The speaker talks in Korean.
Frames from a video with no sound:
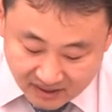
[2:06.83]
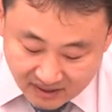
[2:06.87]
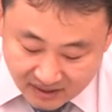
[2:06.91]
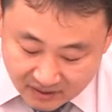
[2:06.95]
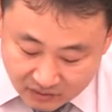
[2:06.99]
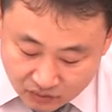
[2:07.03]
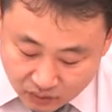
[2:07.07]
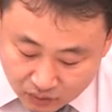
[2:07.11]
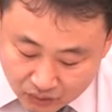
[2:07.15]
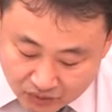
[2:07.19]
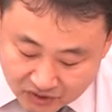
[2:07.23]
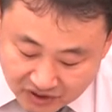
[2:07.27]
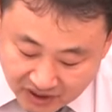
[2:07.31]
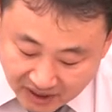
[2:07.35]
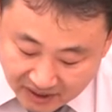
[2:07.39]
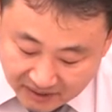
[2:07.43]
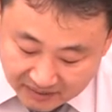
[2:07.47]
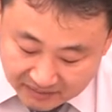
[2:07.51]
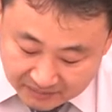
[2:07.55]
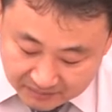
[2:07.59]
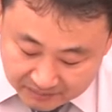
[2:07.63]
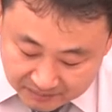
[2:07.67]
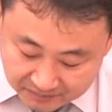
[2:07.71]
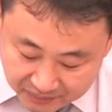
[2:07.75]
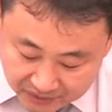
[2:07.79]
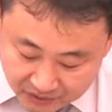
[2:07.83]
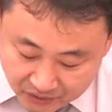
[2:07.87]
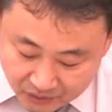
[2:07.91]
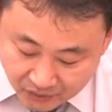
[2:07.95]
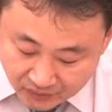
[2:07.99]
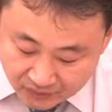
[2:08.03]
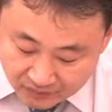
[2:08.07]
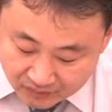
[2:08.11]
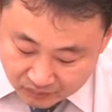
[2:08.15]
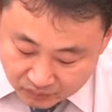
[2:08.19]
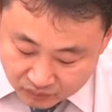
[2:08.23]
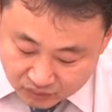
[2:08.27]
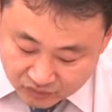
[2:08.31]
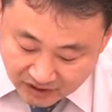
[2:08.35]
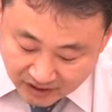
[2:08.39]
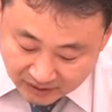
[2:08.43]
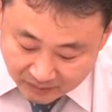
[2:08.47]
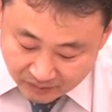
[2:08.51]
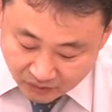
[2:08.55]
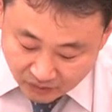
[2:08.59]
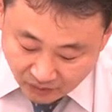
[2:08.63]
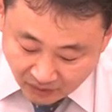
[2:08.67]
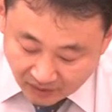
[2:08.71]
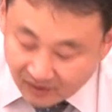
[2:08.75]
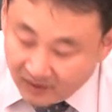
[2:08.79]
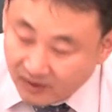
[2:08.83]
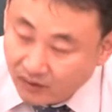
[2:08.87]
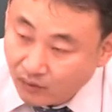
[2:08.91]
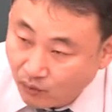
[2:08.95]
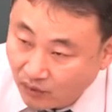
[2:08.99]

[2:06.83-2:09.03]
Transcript: 소유자 비용 부담으로